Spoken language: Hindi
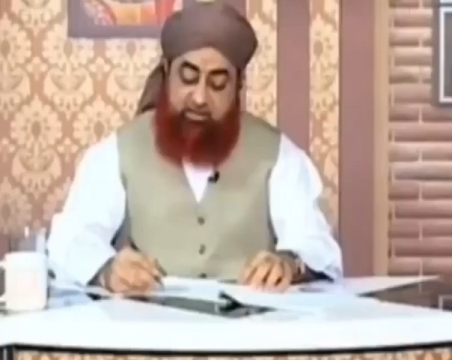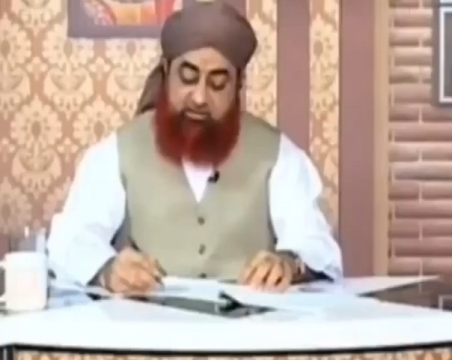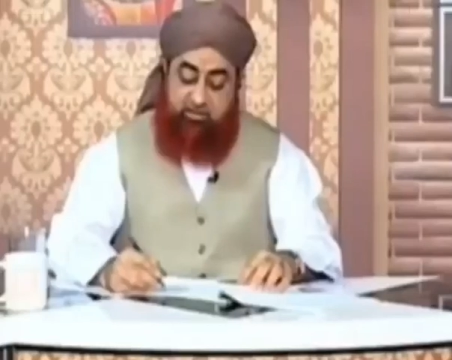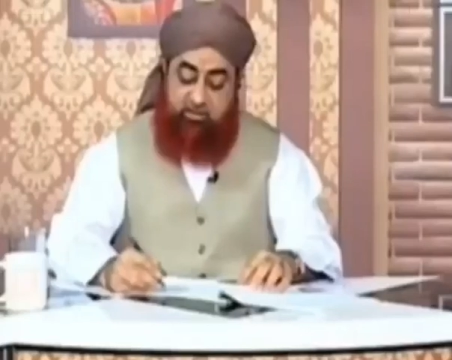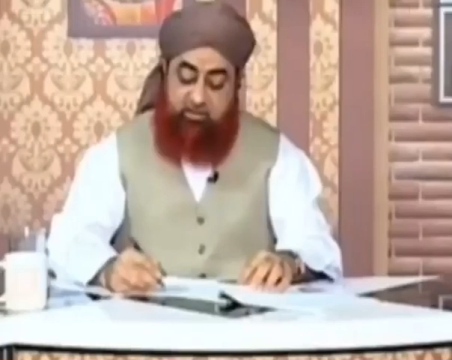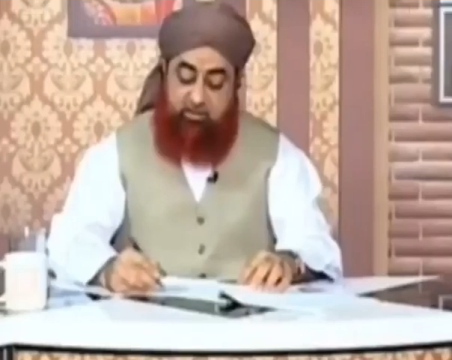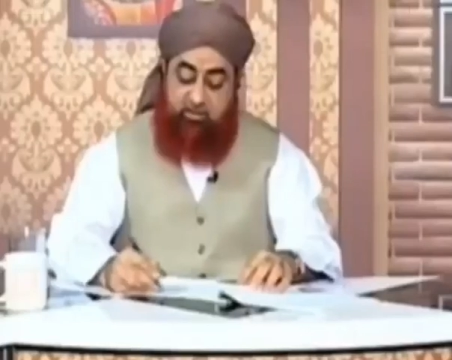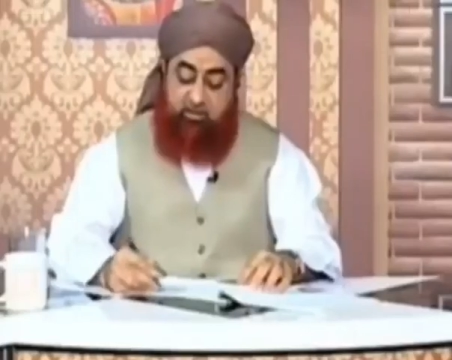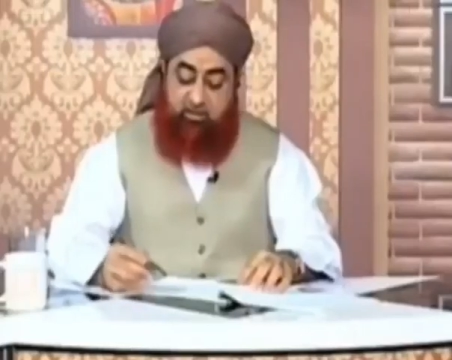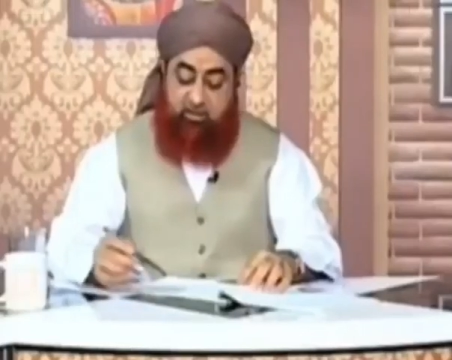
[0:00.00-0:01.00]
कहते हैं
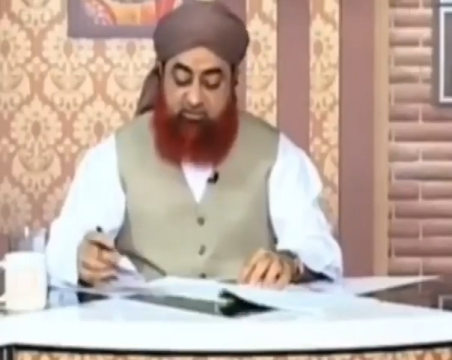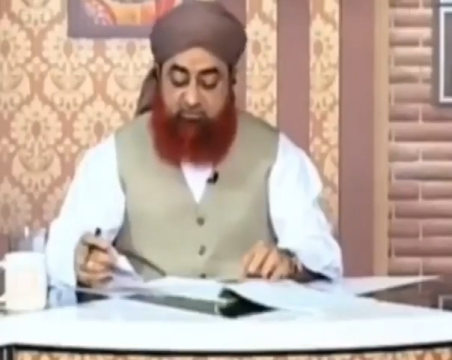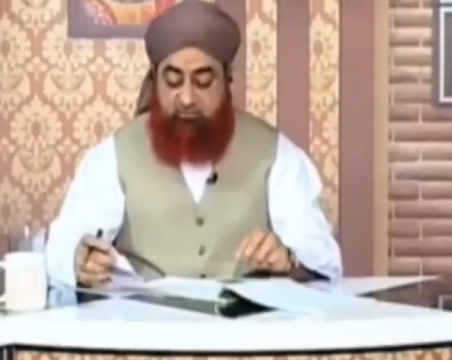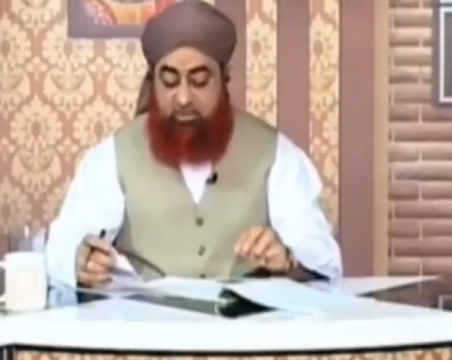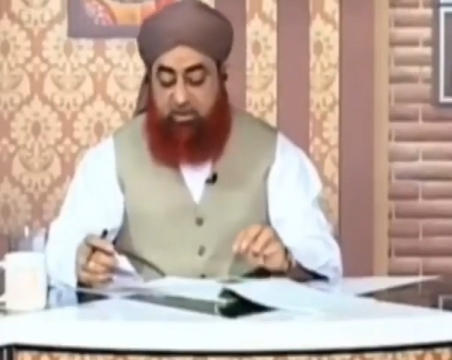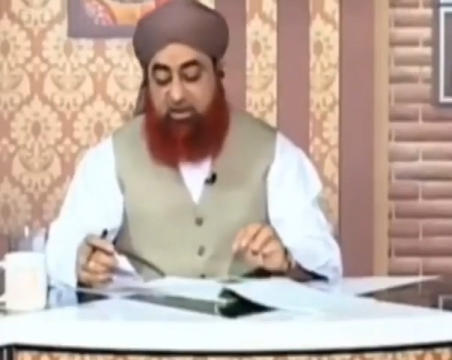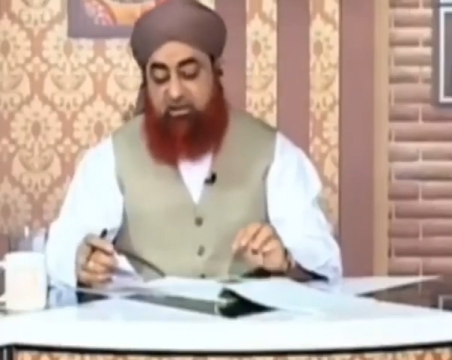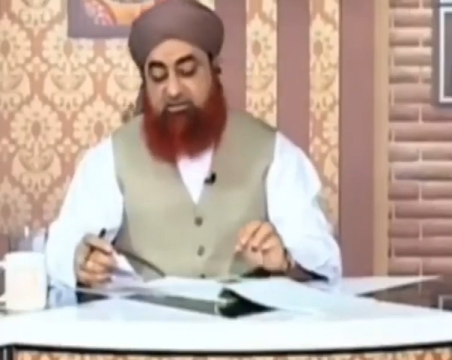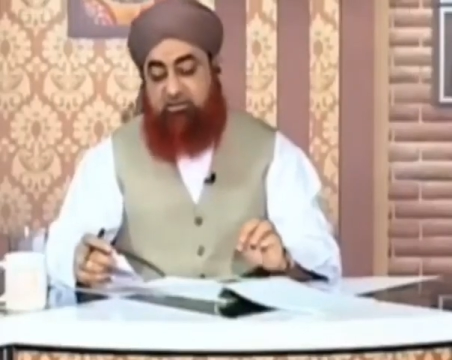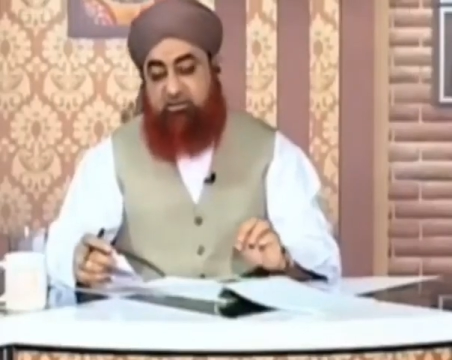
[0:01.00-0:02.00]
कि
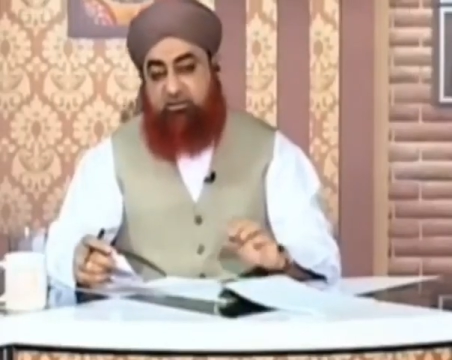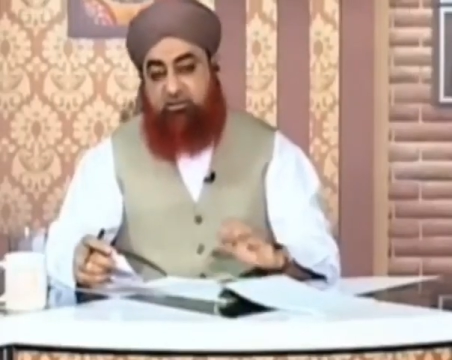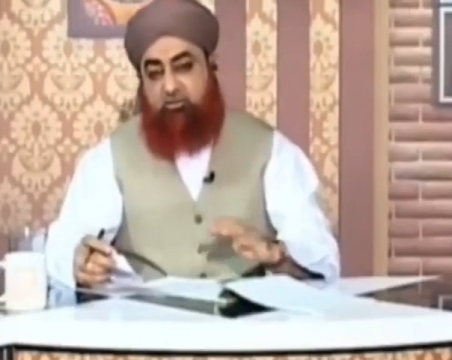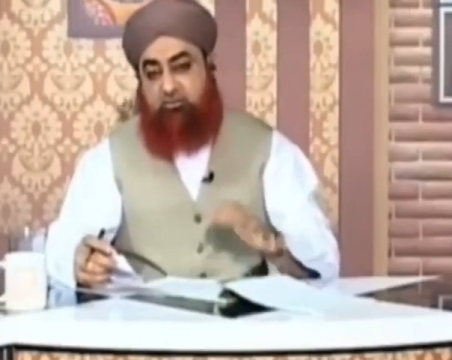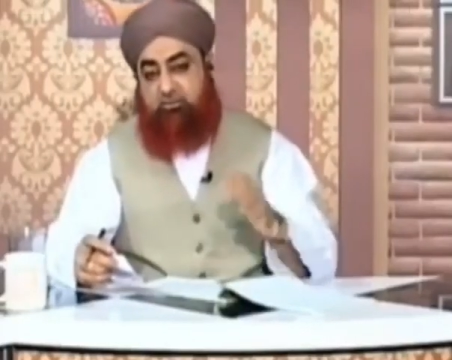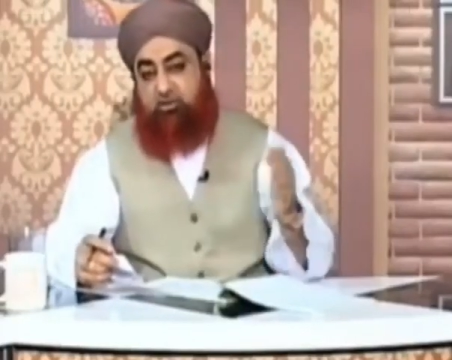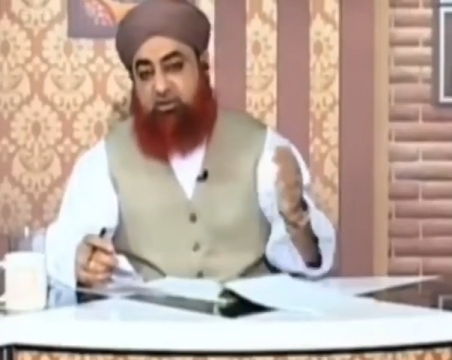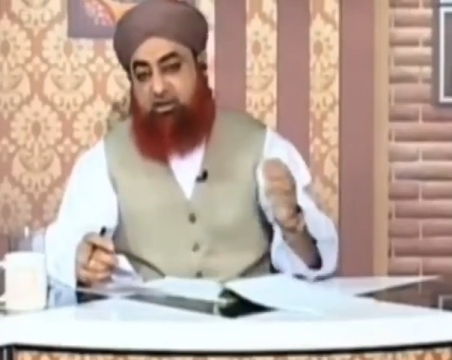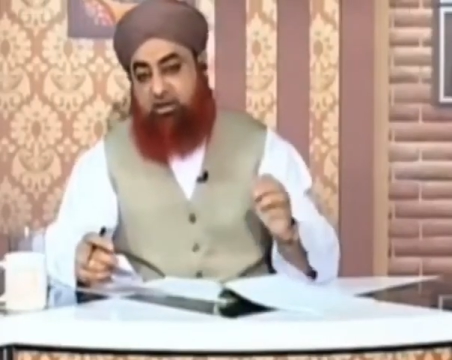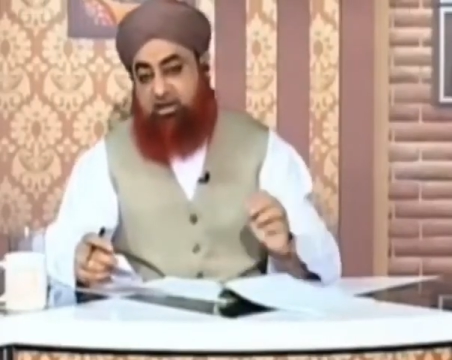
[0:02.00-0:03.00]
महराज जो
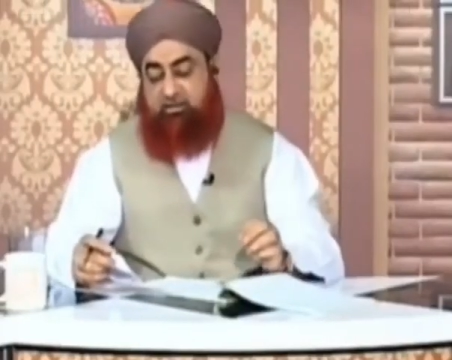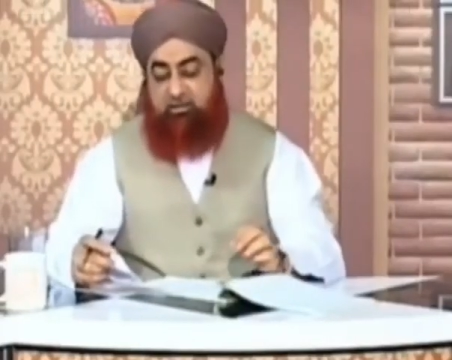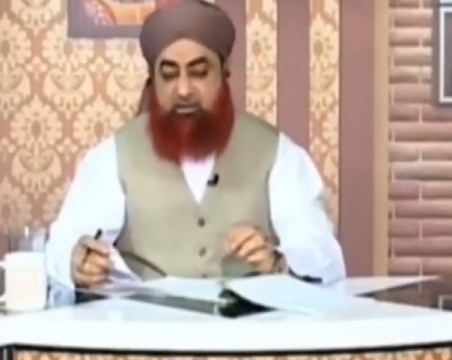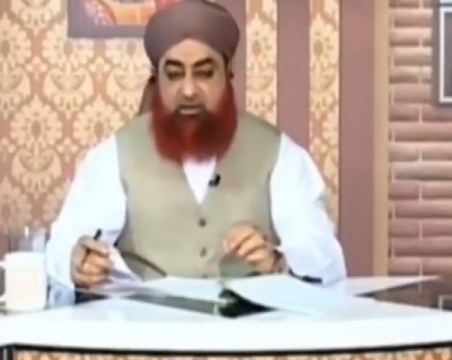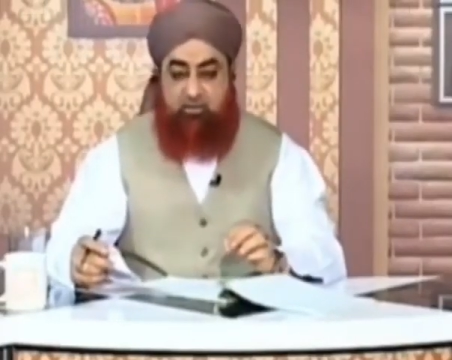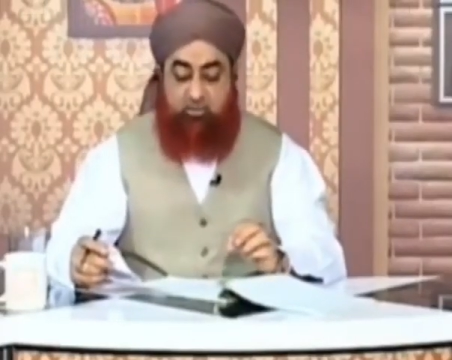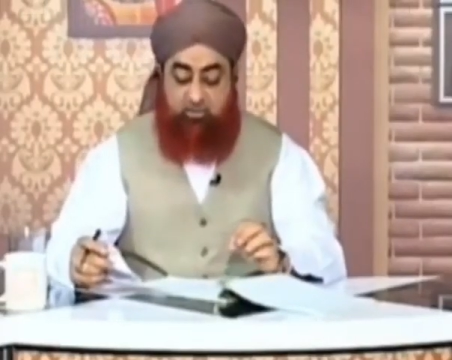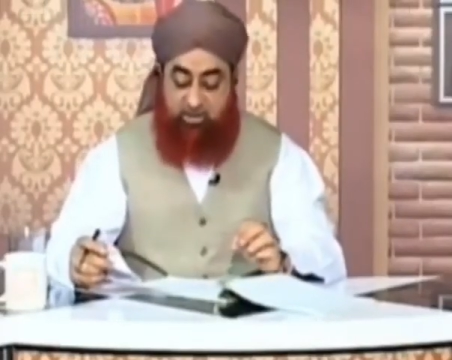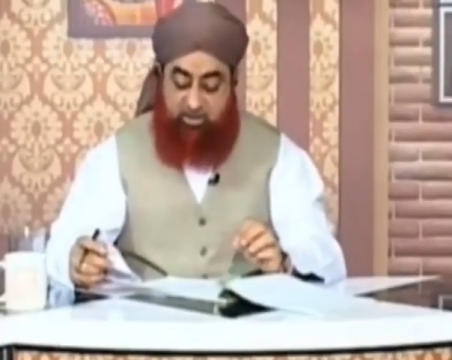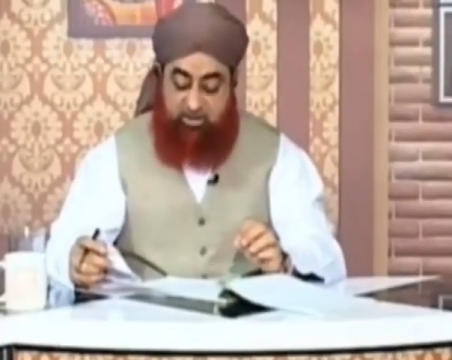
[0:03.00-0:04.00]
रात है
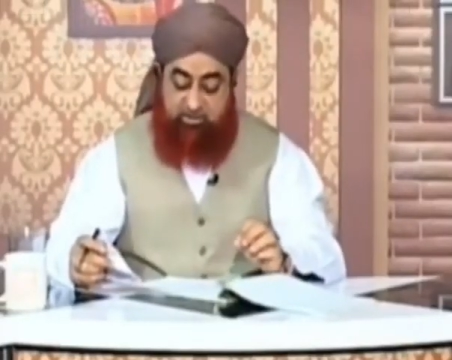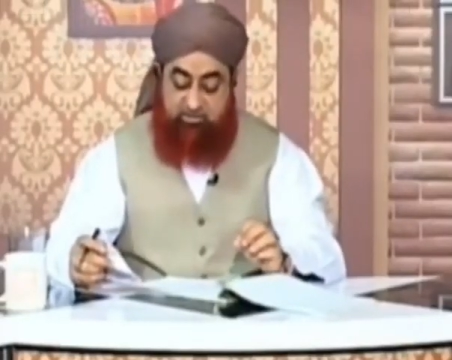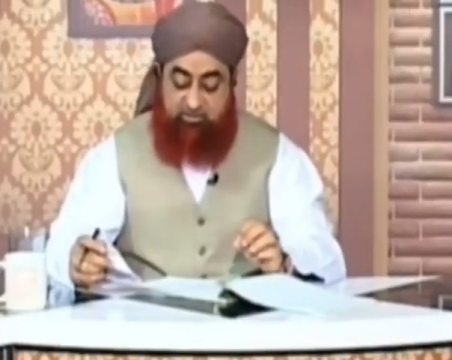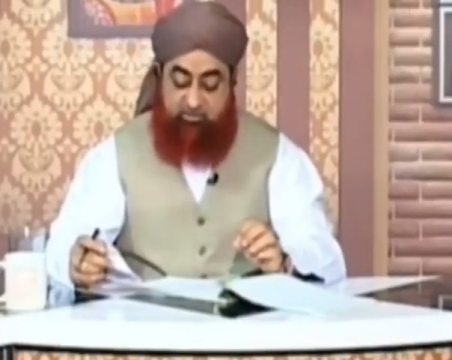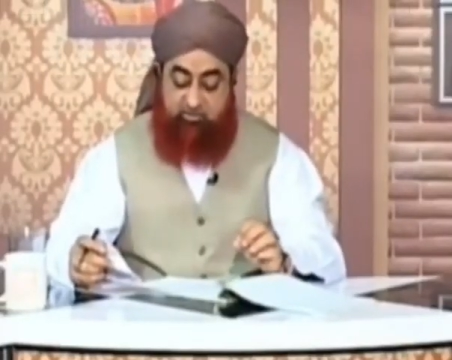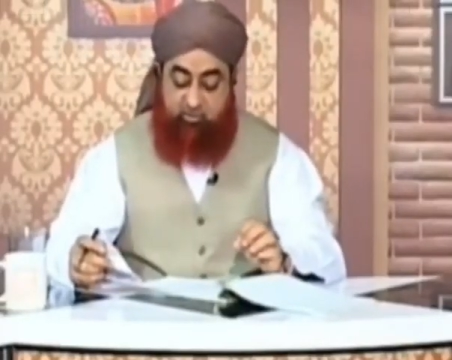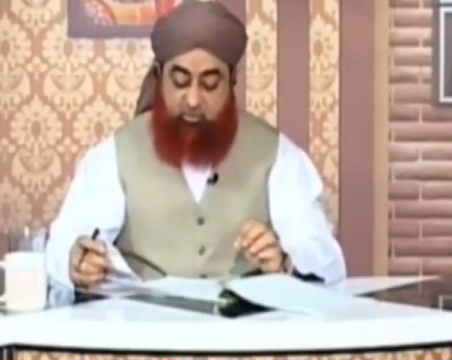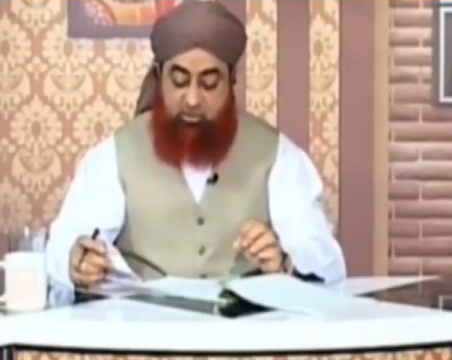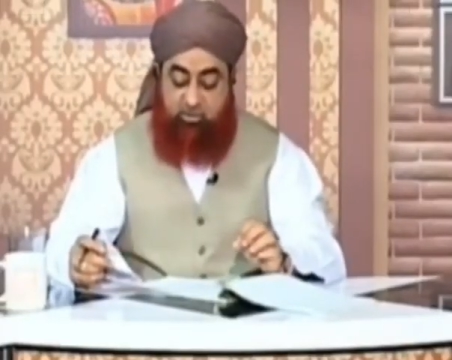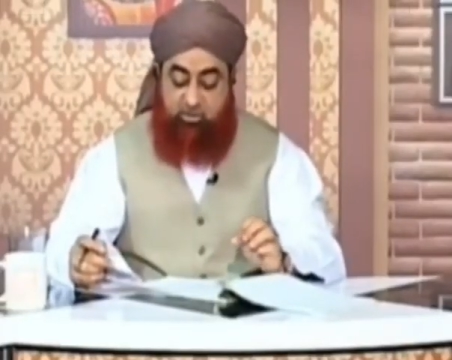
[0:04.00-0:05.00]
ललतुल इसमें
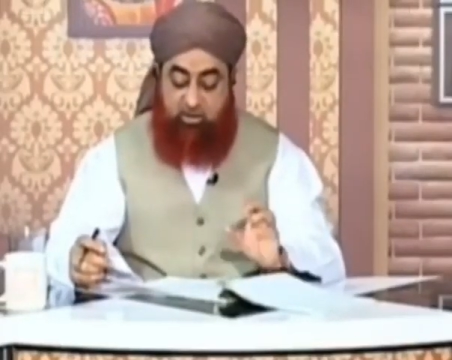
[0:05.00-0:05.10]
कोई